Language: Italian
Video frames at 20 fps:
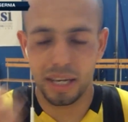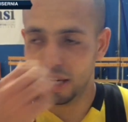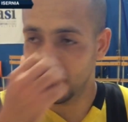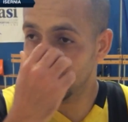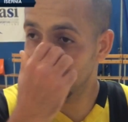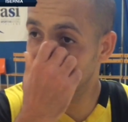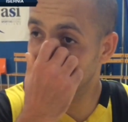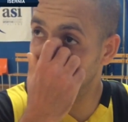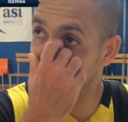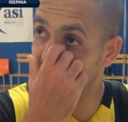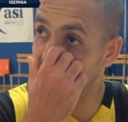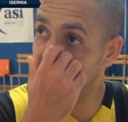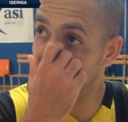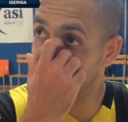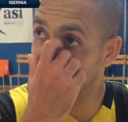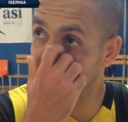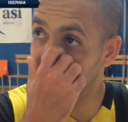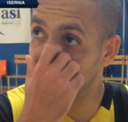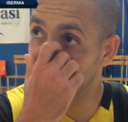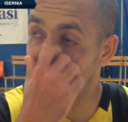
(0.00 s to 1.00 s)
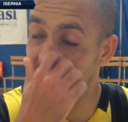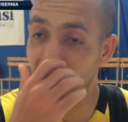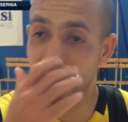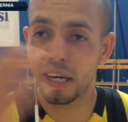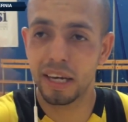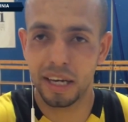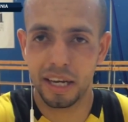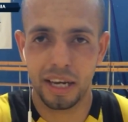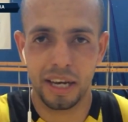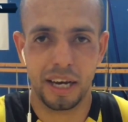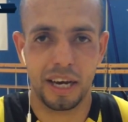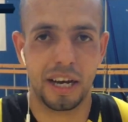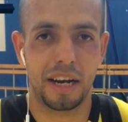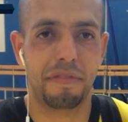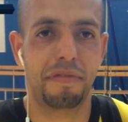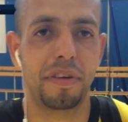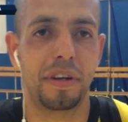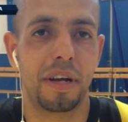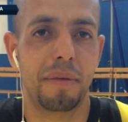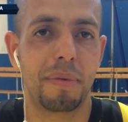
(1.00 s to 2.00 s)
e alla
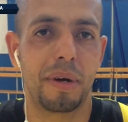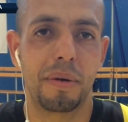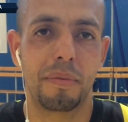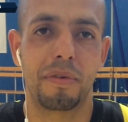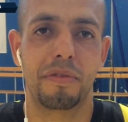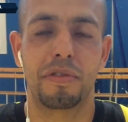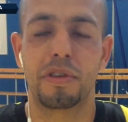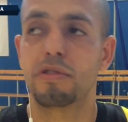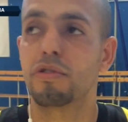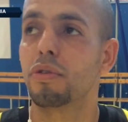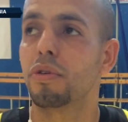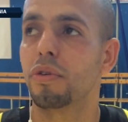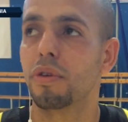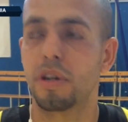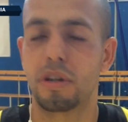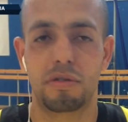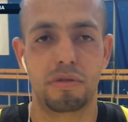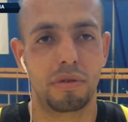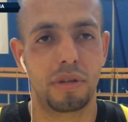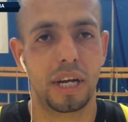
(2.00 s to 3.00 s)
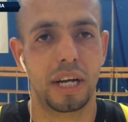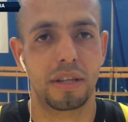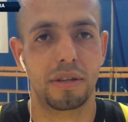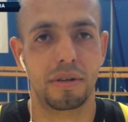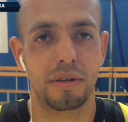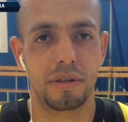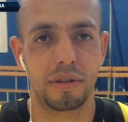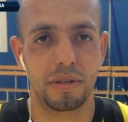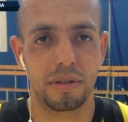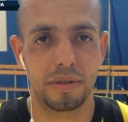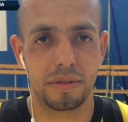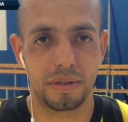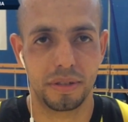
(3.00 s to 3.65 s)
fine abbiamo visto il risultato.